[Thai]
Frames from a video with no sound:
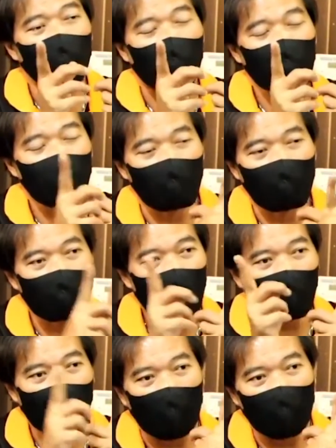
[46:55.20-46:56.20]
มถี่ใน
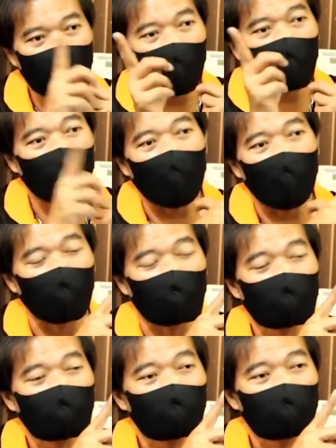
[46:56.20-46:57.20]
การปรับได้
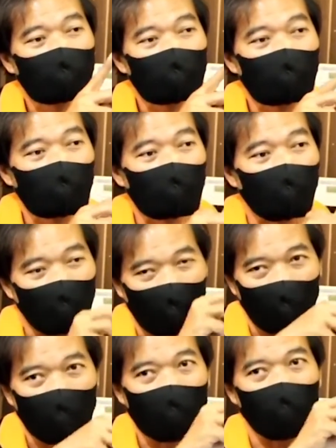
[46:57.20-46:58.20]
หมายถึง
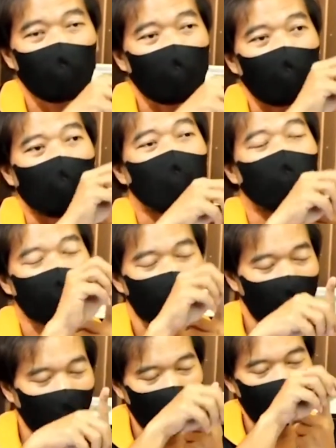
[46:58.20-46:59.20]
EQ มันนั่นแหละ
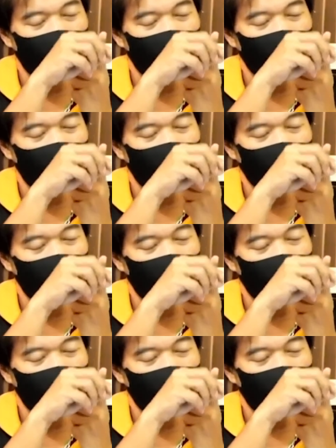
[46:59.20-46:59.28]
นะครับ